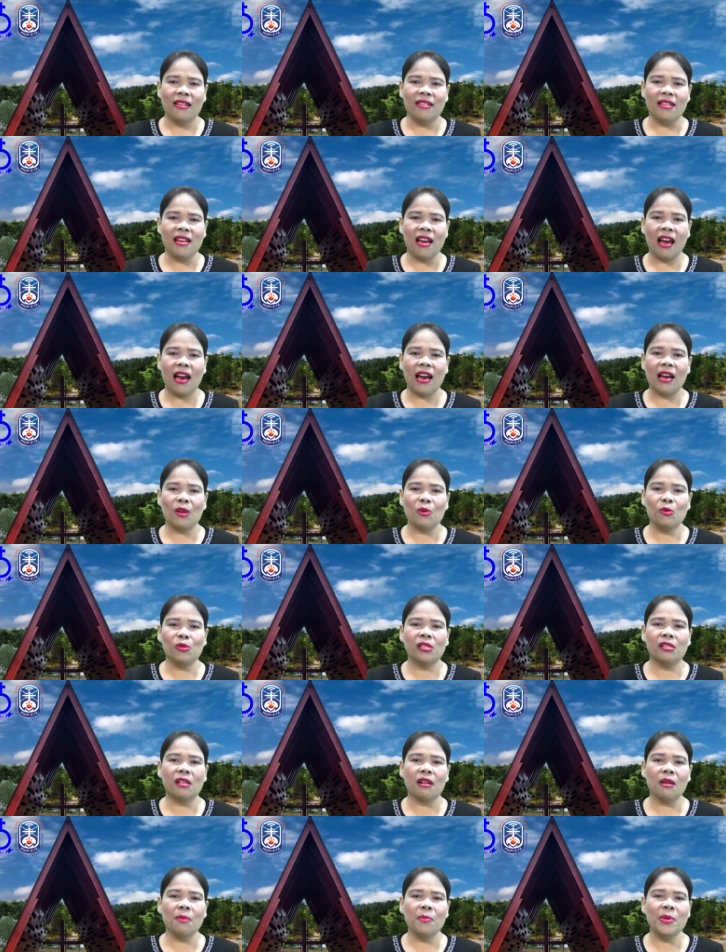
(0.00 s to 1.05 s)
dia harus
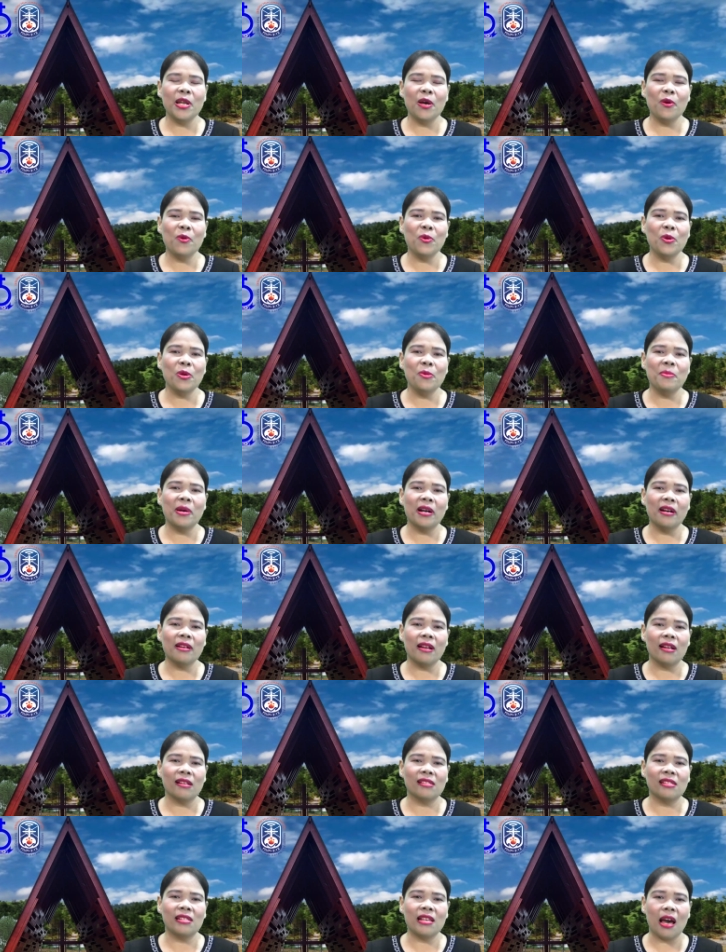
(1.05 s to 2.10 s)
terlebih dahulu
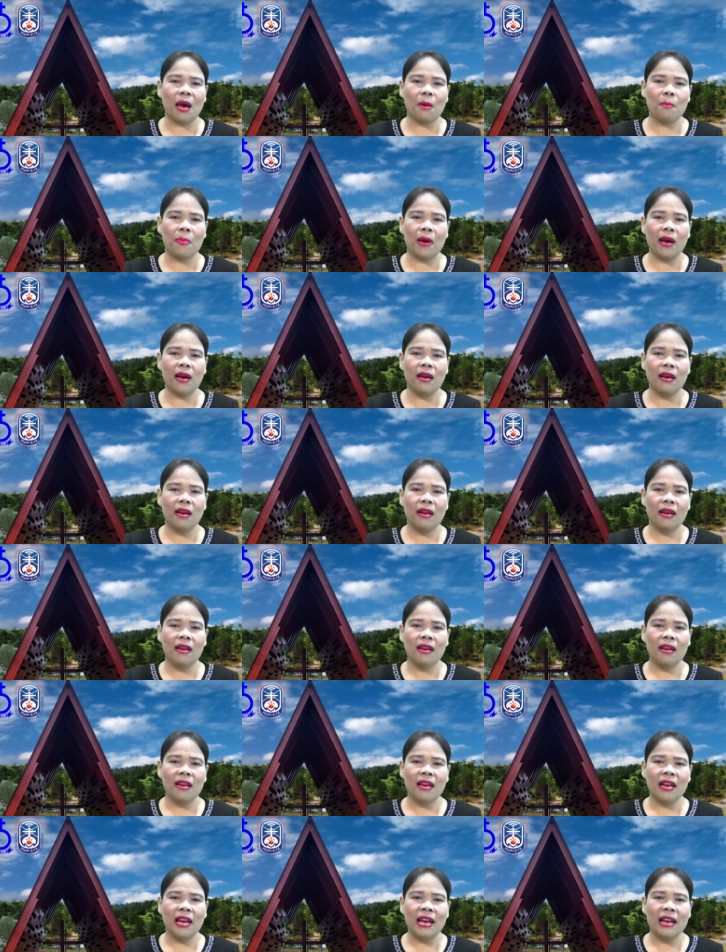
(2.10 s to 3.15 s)
mengenal siapa
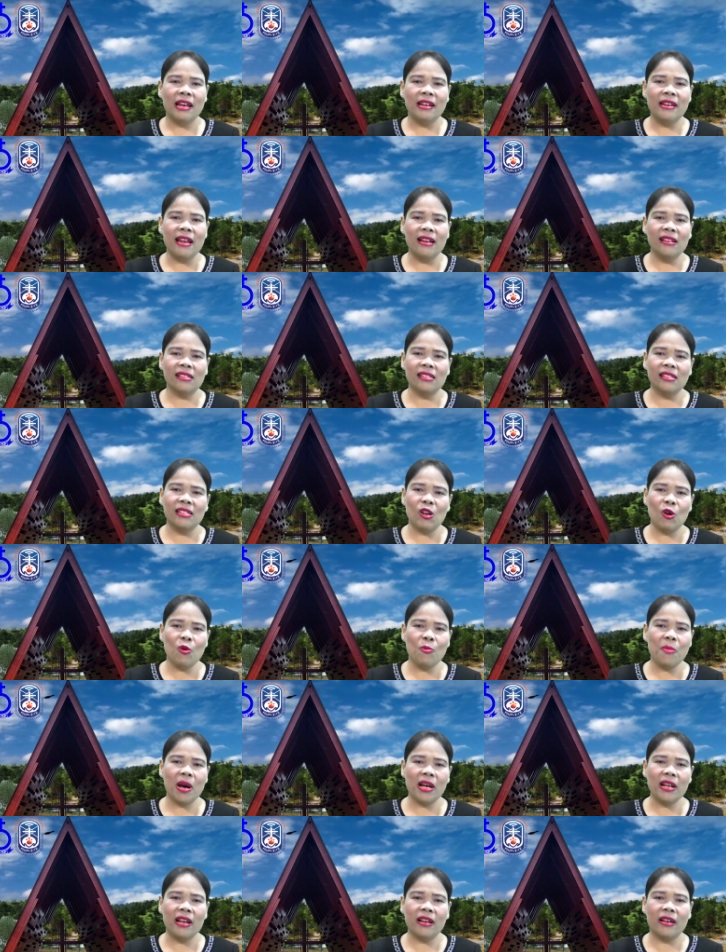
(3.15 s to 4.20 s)
dan sejauh
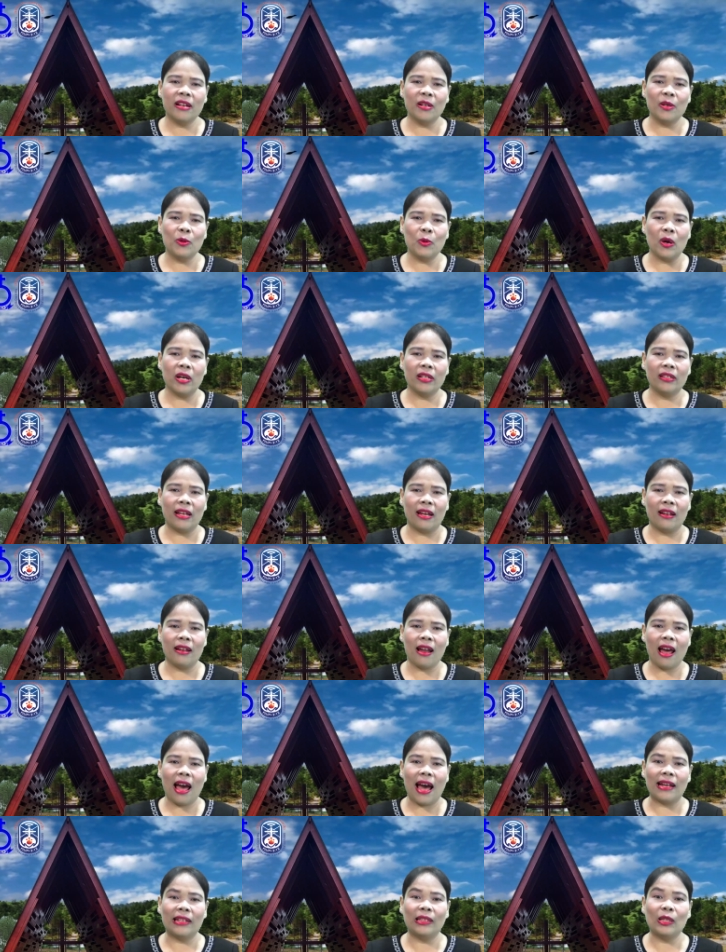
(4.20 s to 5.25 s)
mana
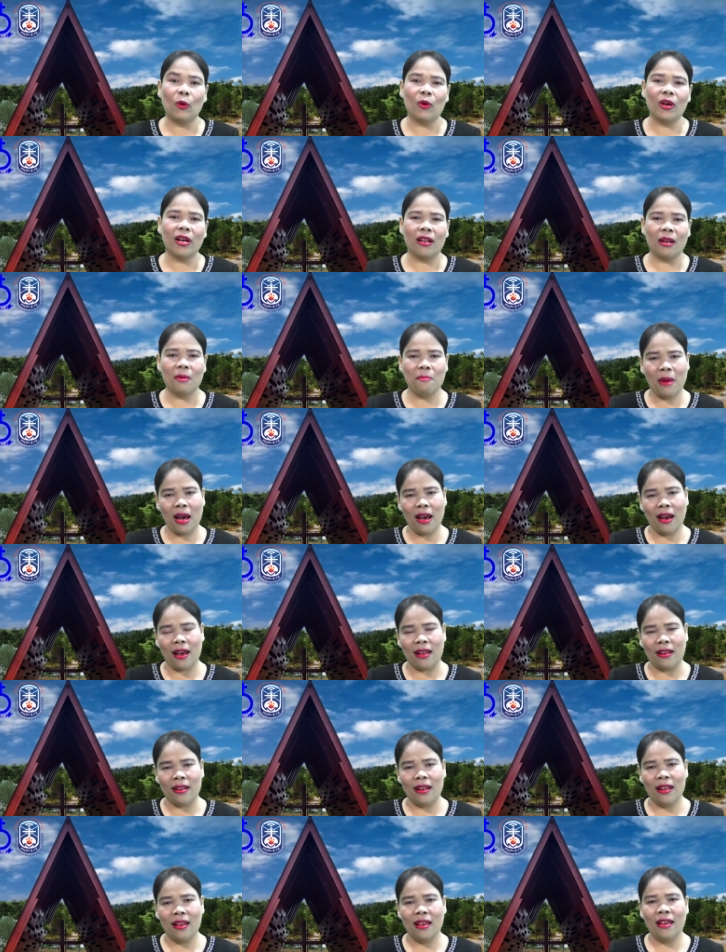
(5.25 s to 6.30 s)
kekuatan atau
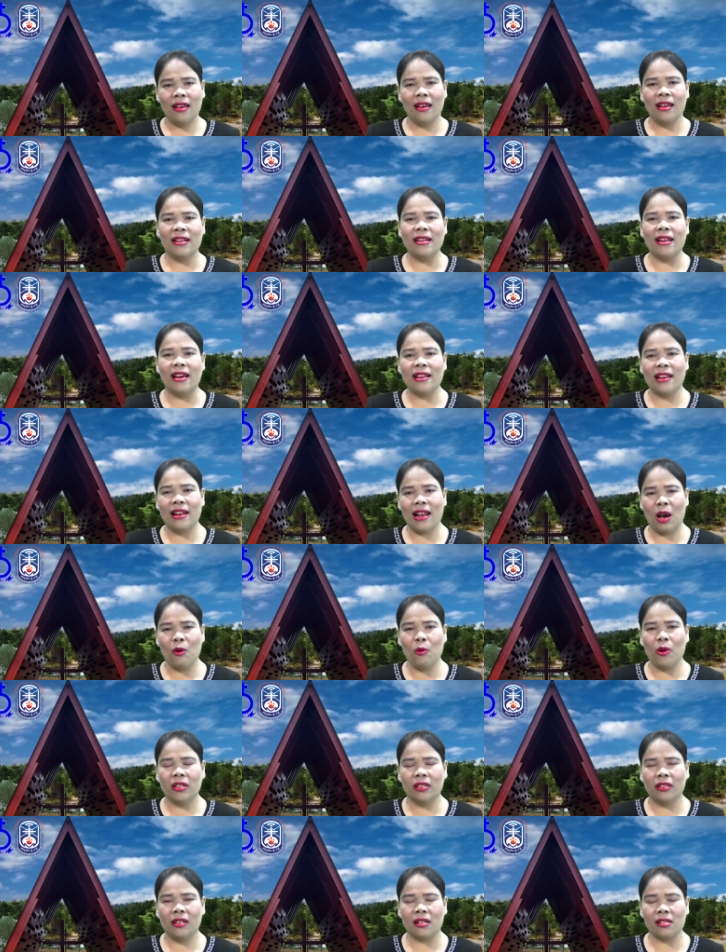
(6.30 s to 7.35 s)
kelemahan dari
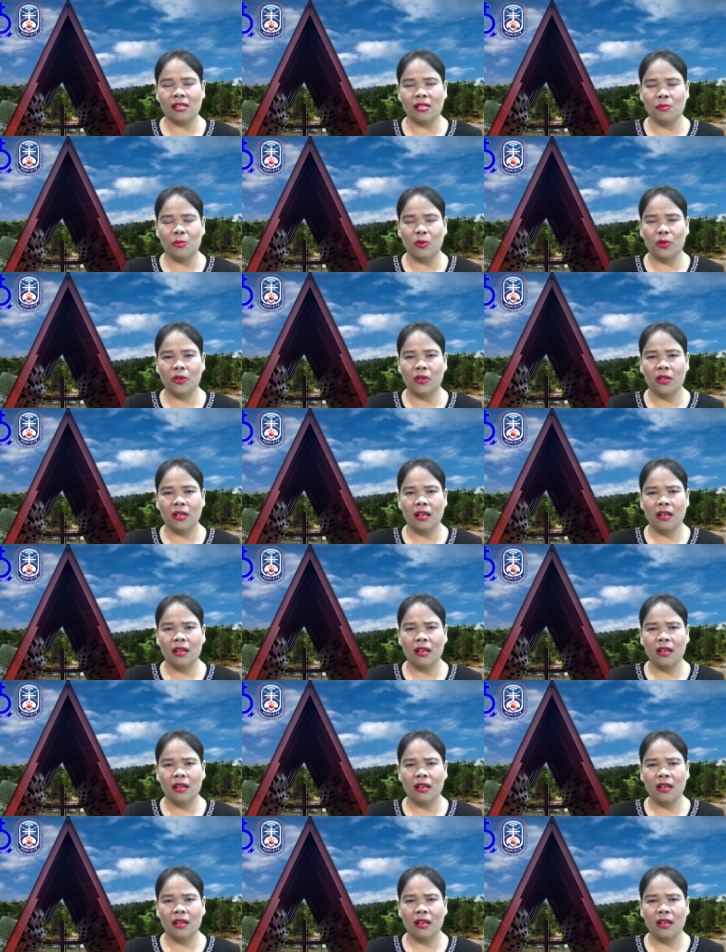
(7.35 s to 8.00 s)
lawan tersebut.